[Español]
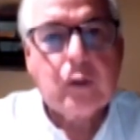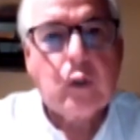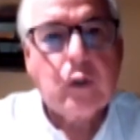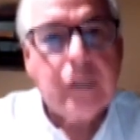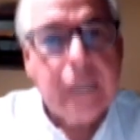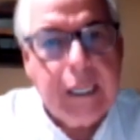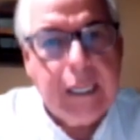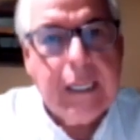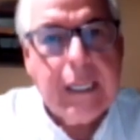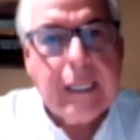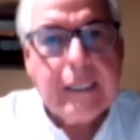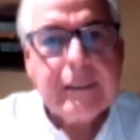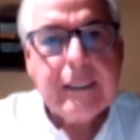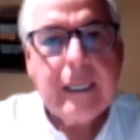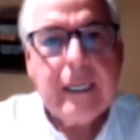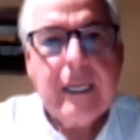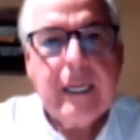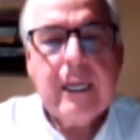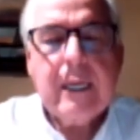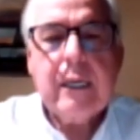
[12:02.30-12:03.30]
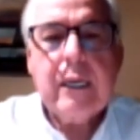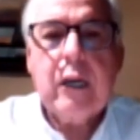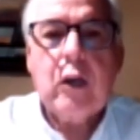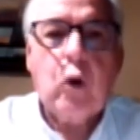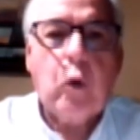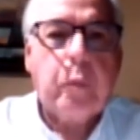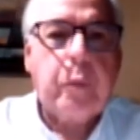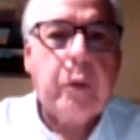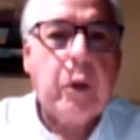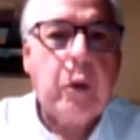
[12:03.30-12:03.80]
escondidas, ni
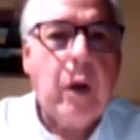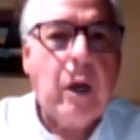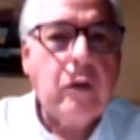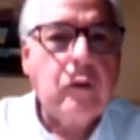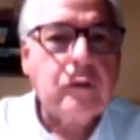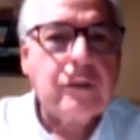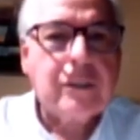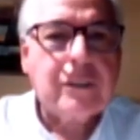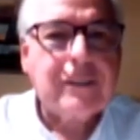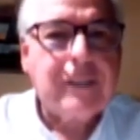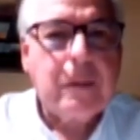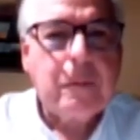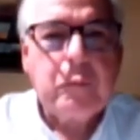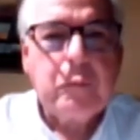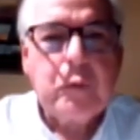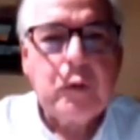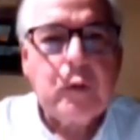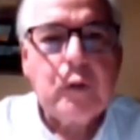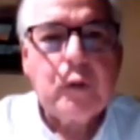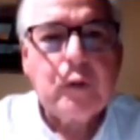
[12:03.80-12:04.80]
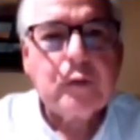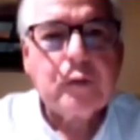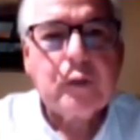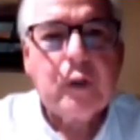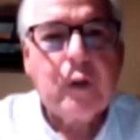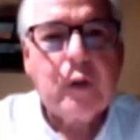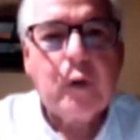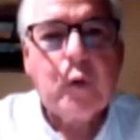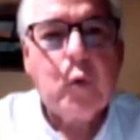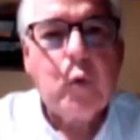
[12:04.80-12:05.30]
los peruanos estamos eh,
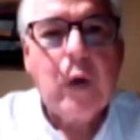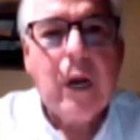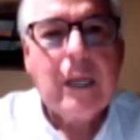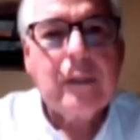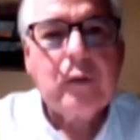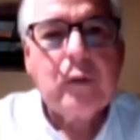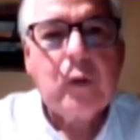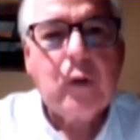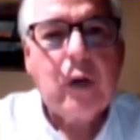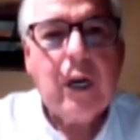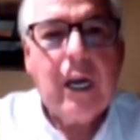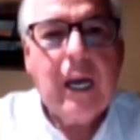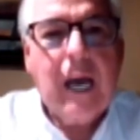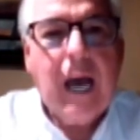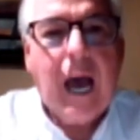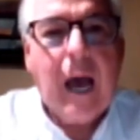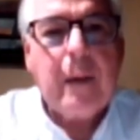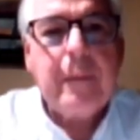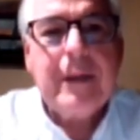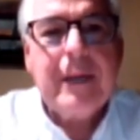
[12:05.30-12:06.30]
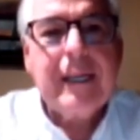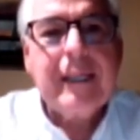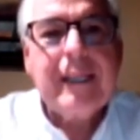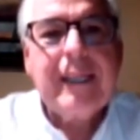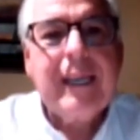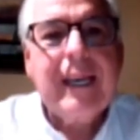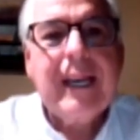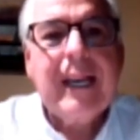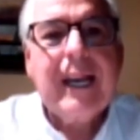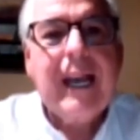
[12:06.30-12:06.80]
jugando a
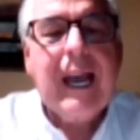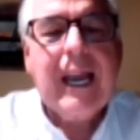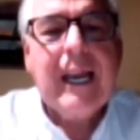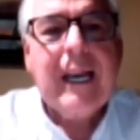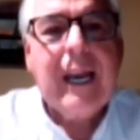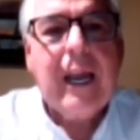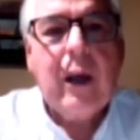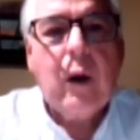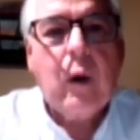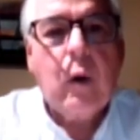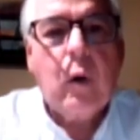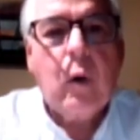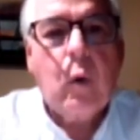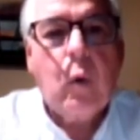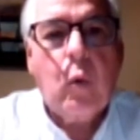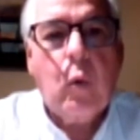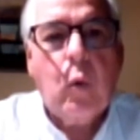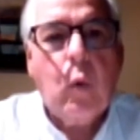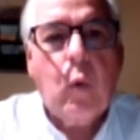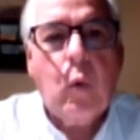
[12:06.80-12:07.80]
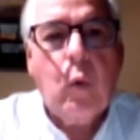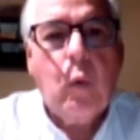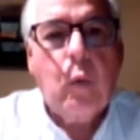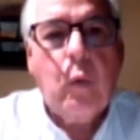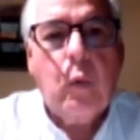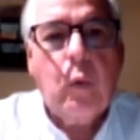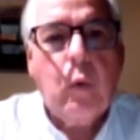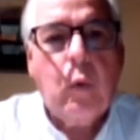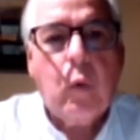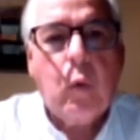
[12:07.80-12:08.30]
ver quién gana
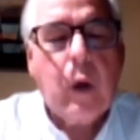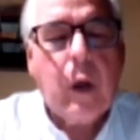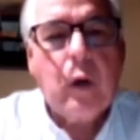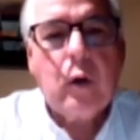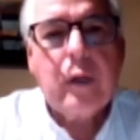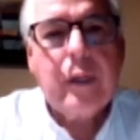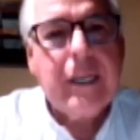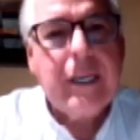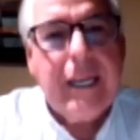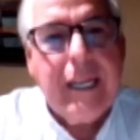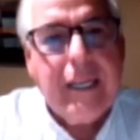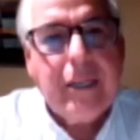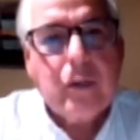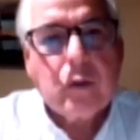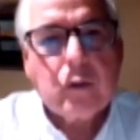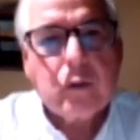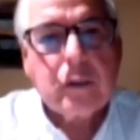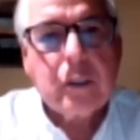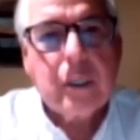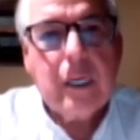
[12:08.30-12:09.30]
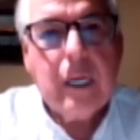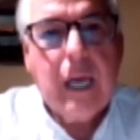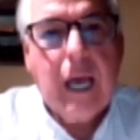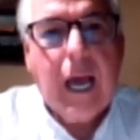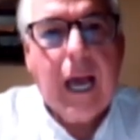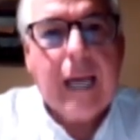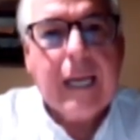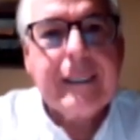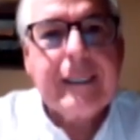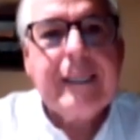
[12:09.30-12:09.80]
un juego de niños.
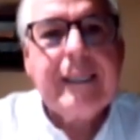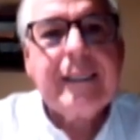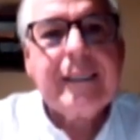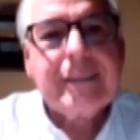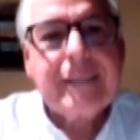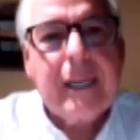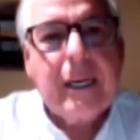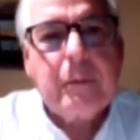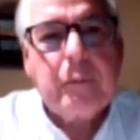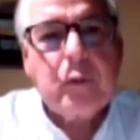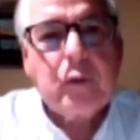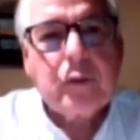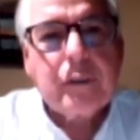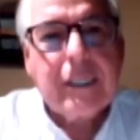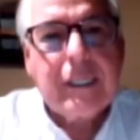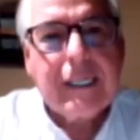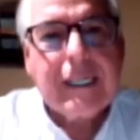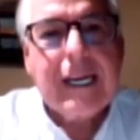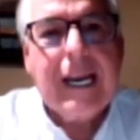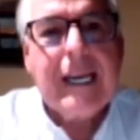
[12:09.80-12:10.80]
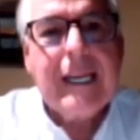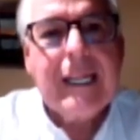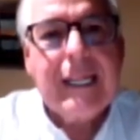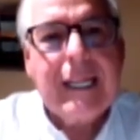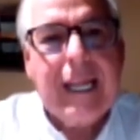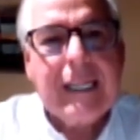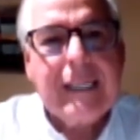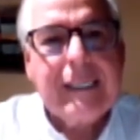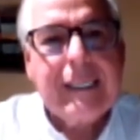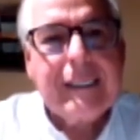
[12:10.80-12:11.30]
Aquí estamos en
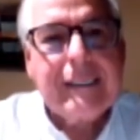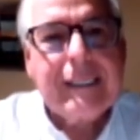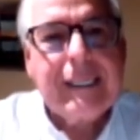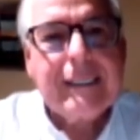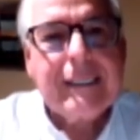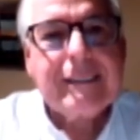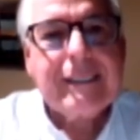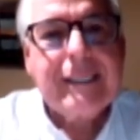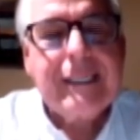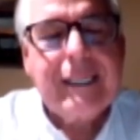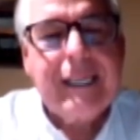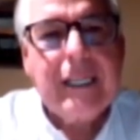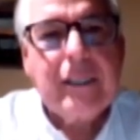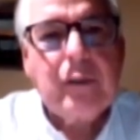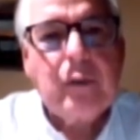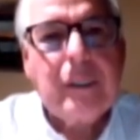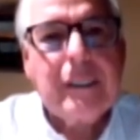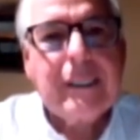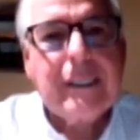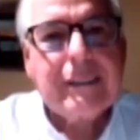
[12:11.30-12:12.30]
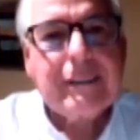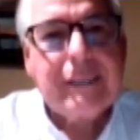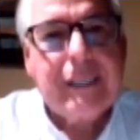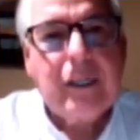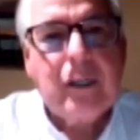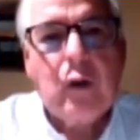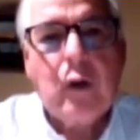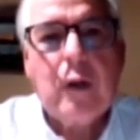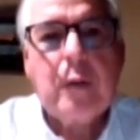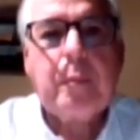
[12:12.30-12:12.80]
realidad decidiendo el
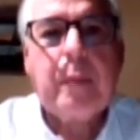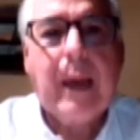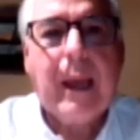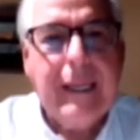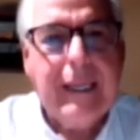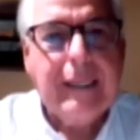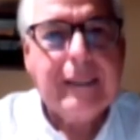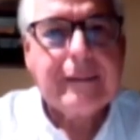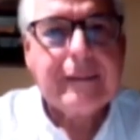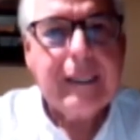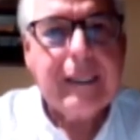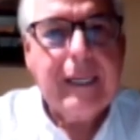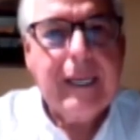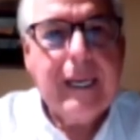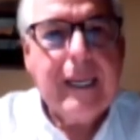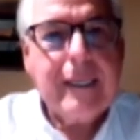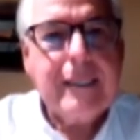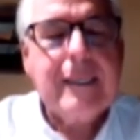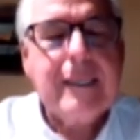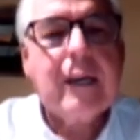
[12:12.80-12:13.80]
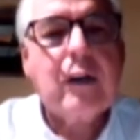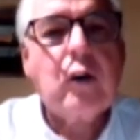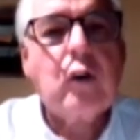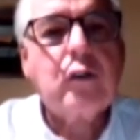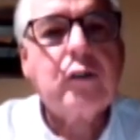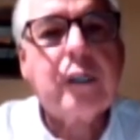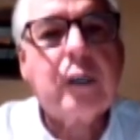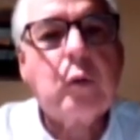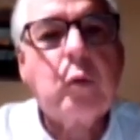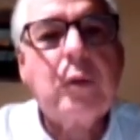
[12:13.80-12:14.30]
destino del país y en
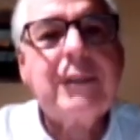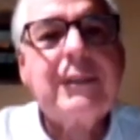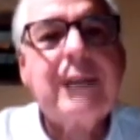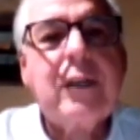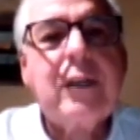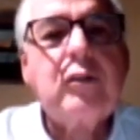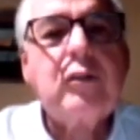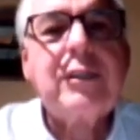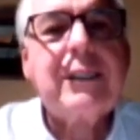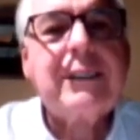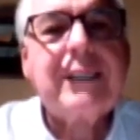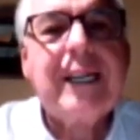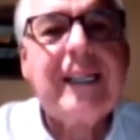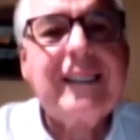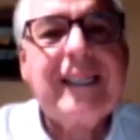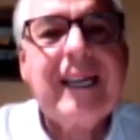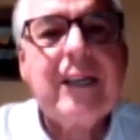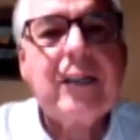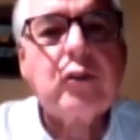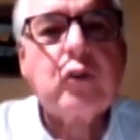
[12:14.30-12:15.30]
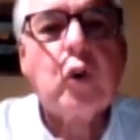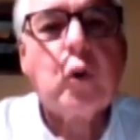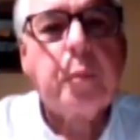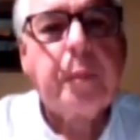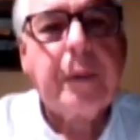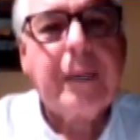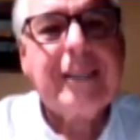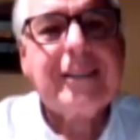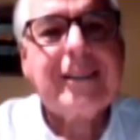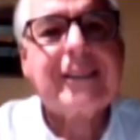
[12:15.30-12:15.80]
consecuencia no se trata de
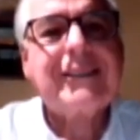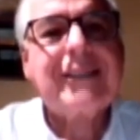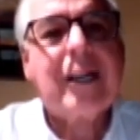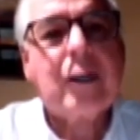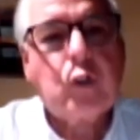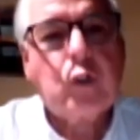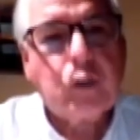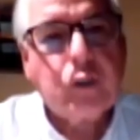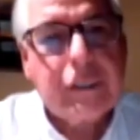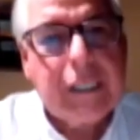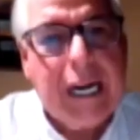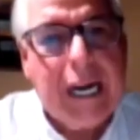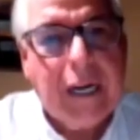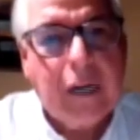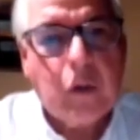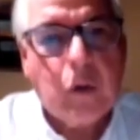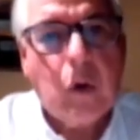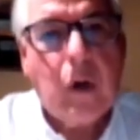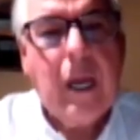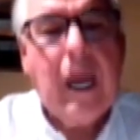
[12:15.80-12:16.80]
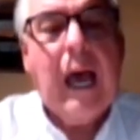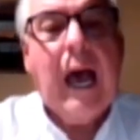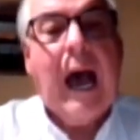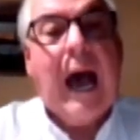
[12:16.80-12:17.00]
sorpresas, al contrario,